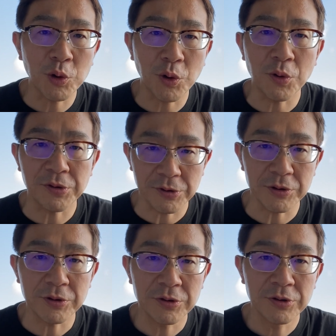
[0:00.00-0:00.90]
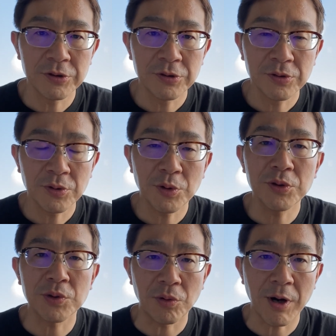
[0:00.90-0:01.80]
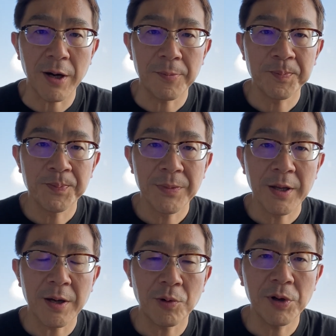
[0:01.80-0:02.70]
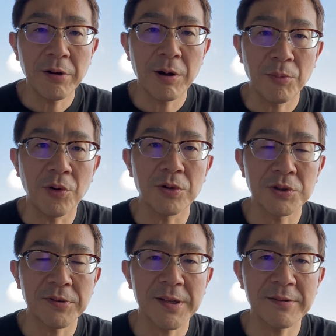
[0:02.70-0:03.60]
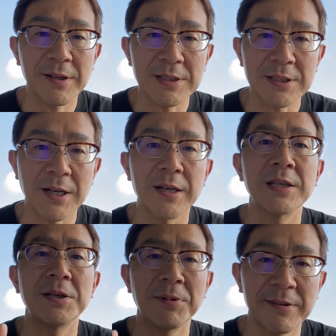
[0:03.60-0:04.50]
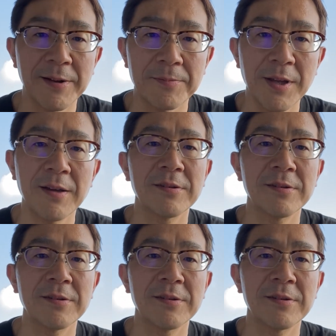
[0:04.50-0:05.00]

トをするというのは、これはもう助産師さんしかいませんね。